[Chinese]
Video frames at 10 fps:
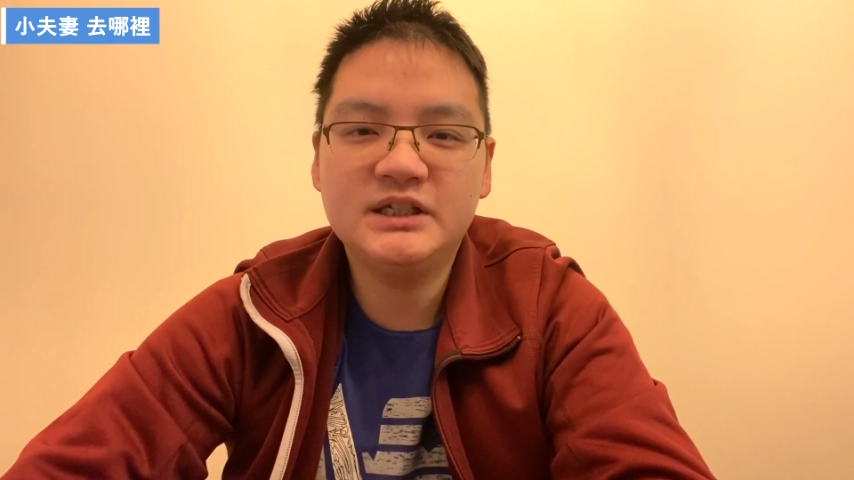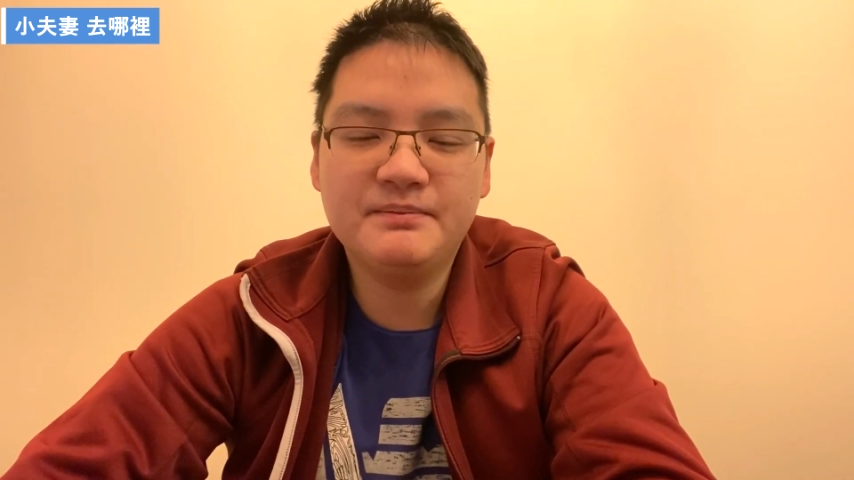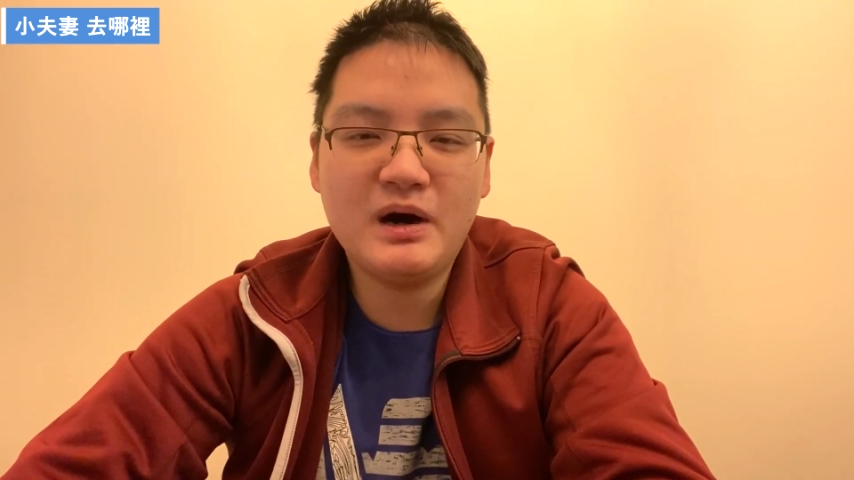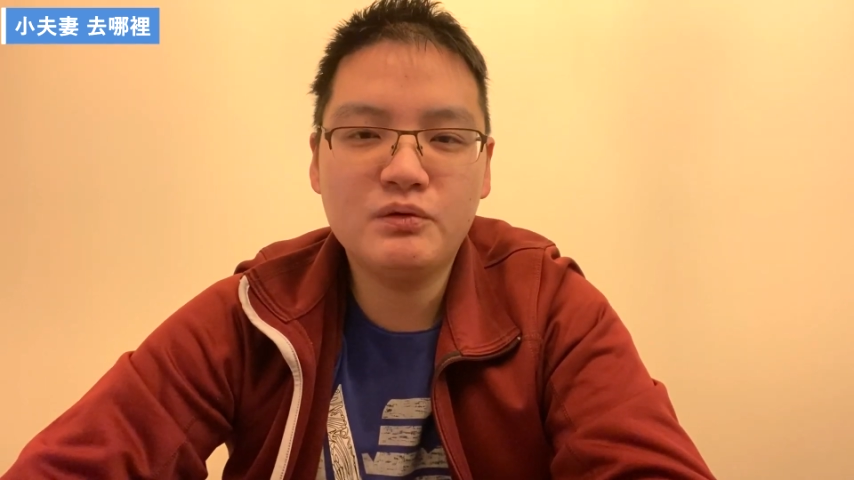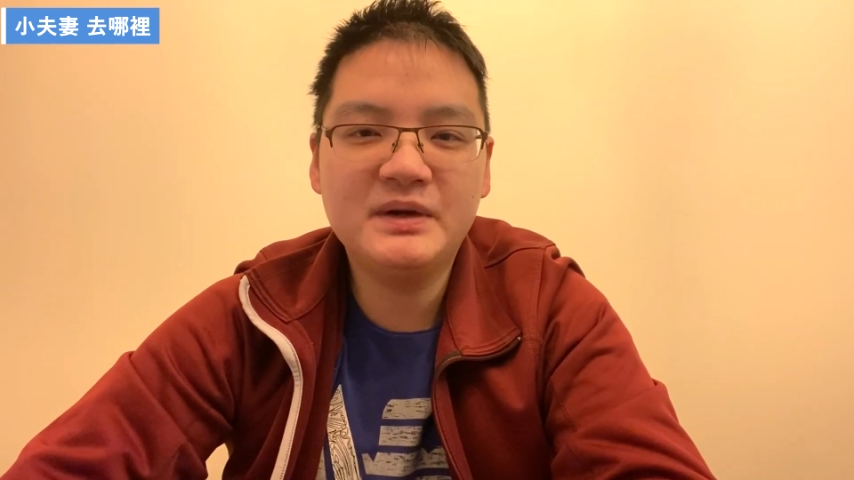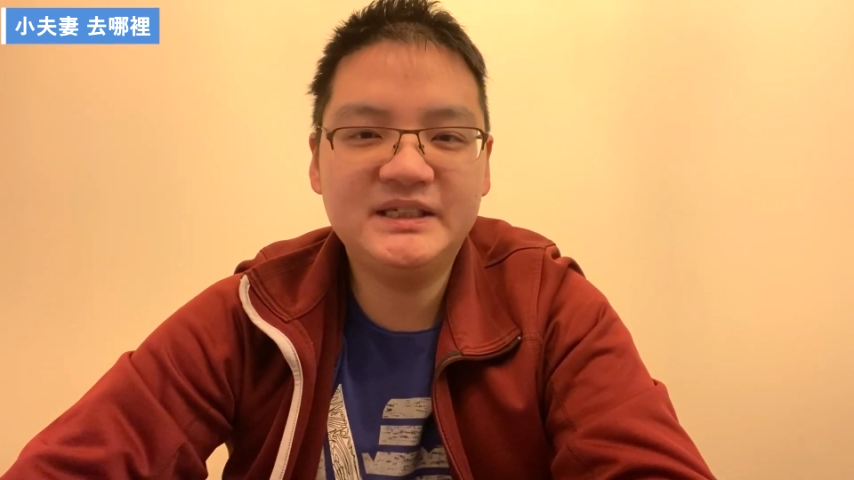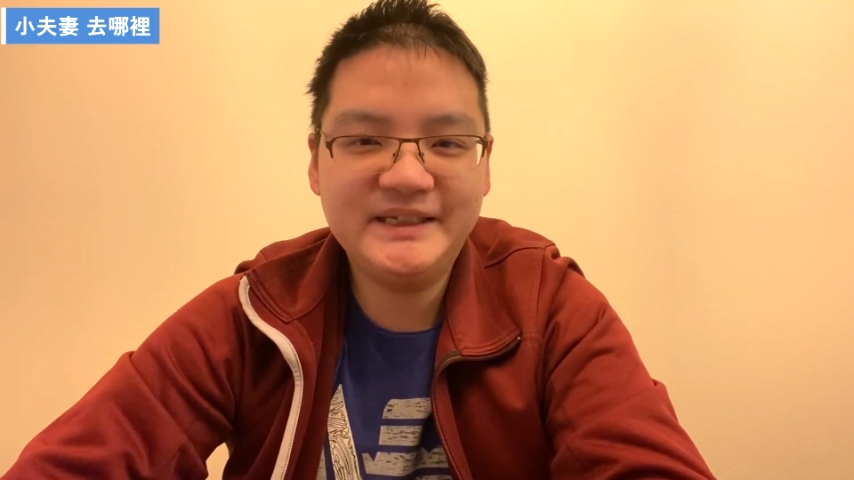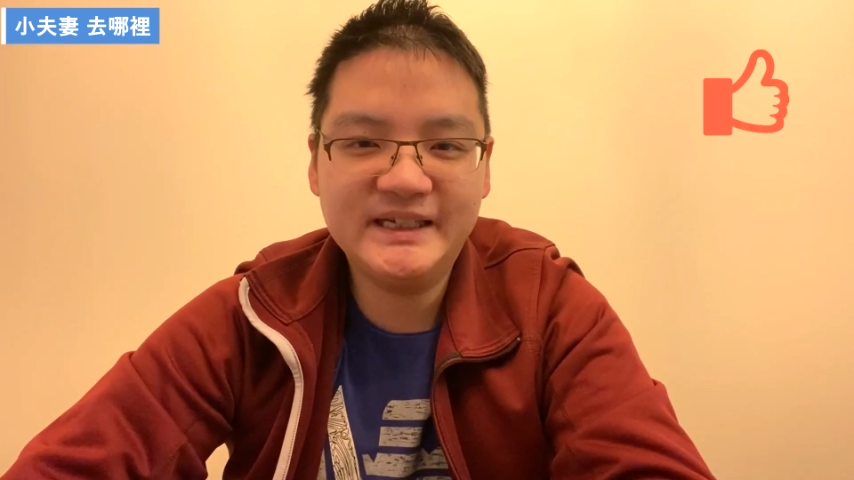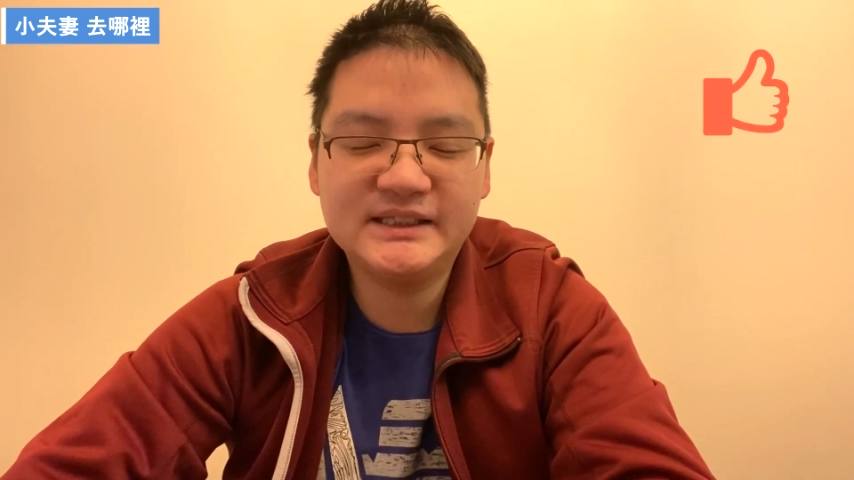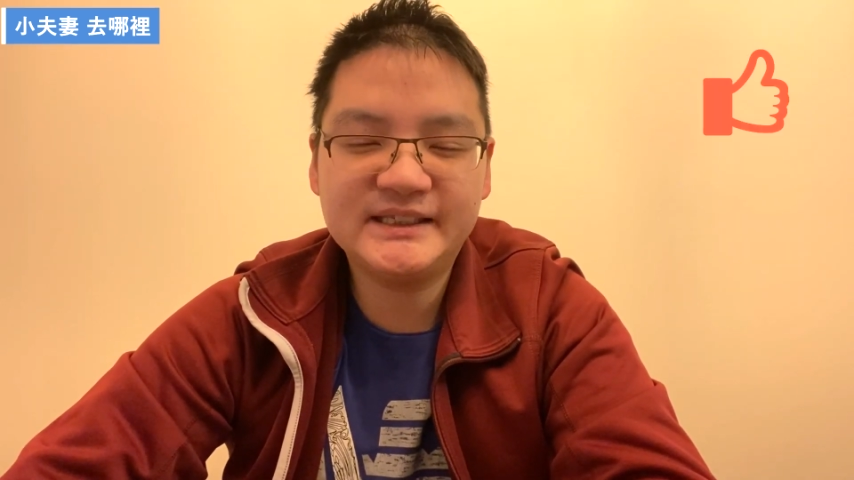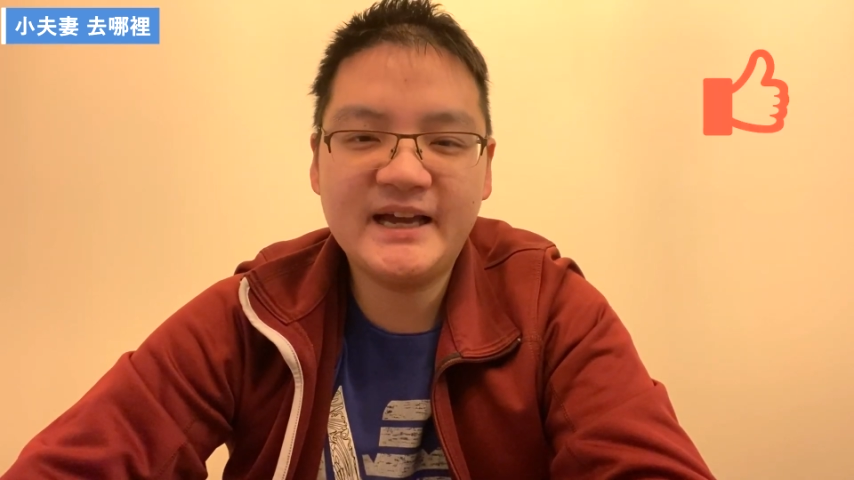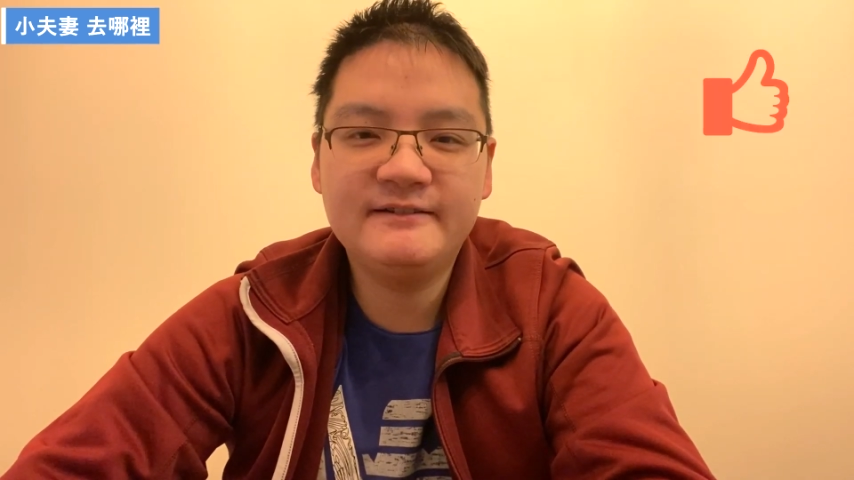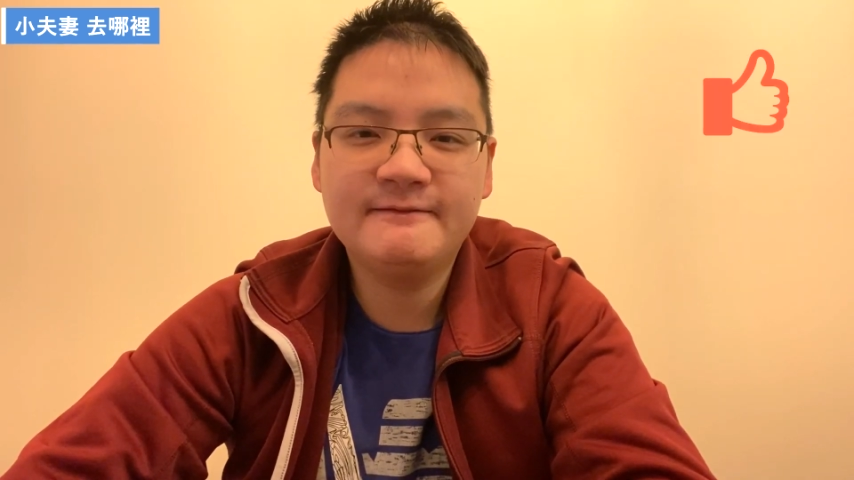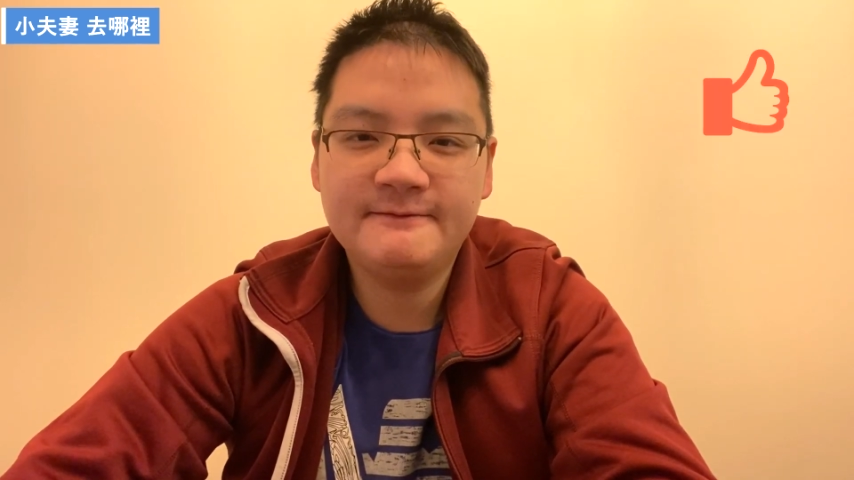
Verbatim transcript: 请帮我们点赞、